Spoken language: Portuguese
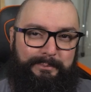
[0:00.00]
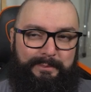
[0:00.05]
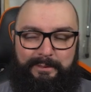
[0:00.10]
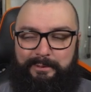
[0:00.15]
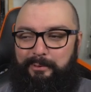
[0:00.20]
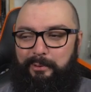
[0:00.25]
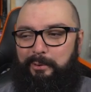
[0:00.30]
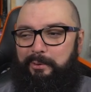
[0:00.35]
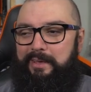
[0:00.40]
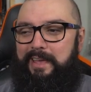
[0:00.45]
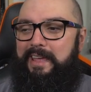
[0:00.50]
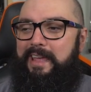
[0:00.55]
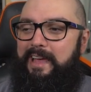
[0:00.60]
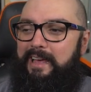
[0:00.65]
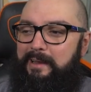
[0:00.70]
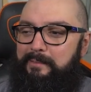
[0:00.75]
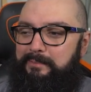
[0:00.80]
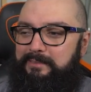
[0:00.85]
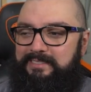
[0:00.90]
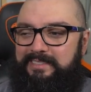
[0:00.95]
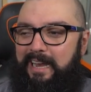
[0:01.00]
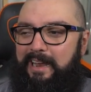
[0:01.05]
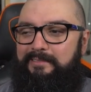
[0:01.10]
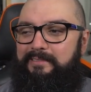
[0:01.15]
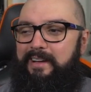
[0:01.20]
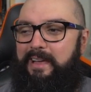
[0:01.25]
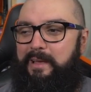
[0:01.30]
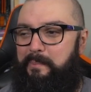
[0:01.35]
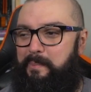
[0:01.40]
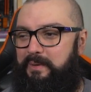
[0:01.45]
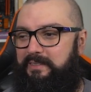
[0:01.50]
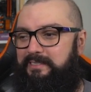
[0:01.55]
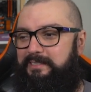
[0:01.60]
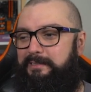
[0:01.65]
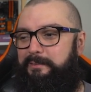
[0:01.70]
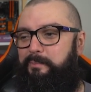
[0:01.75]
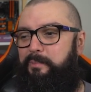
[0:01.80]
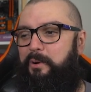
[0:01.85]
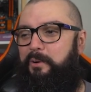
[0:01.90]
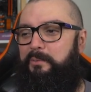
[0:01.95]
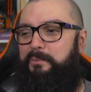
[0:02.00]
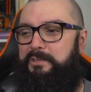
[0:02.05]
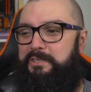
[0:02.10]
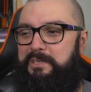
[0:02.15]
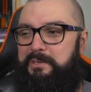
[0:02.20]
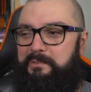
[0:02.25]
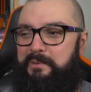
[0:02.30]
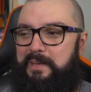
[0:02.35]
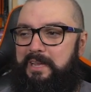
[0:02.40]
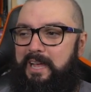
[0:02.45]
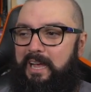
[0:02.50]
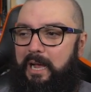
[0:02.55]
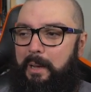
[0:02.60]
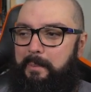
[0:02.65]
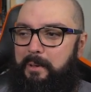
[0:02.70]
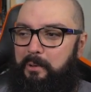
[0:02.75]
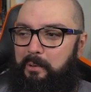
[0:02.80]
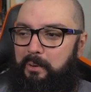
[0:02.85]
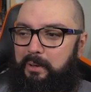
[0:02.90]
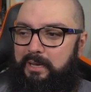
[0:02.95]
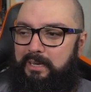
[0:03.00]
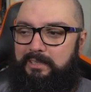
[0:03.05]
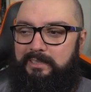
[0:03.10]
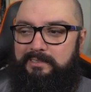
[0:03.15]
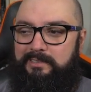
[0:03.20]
eu coloquei ela, porque sei lá, vai que precise por algum motivo, acabei colocando.